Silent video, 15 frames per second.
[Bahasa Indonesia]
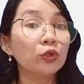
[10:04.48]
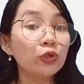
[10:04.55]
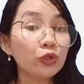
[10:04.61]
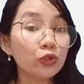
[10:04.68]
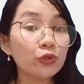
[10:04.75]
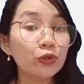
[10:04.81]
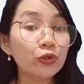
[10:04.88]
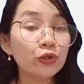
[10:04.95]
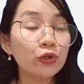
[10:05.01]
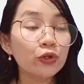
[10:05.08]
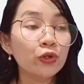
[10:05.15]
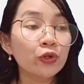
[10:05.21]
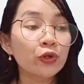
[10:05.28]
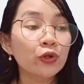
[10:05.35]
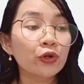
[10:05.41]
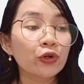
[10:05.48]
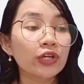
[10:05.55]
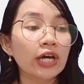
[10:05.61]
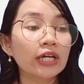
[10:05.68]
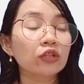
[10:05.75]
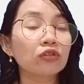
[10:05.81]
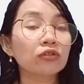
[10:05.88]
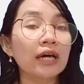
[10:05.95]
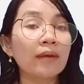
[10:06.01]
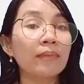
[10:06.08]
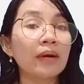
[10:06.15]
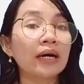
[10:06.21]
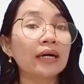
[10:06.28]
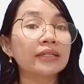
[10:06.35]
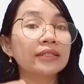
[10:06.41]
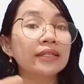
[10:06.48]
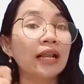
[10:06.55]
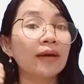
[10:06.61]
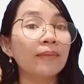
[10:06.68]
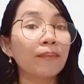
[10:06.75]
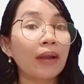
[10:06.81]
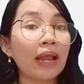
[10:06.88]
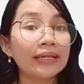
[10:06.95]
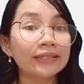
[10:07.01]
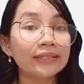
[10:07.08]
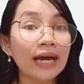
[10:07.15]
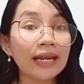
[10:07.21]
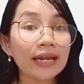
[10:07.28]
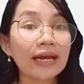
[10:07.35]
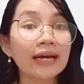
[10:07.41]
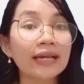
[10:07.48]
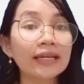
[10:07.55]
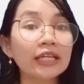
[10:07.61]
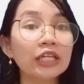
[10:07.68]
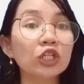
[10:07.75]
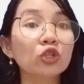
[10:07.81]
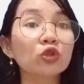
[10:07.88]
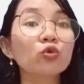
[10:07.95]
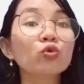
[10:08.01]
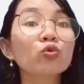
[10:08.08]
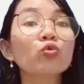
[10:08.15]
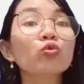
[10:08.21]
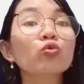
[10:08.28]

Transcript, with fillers: guru ya terutama di dalam pelajaran itu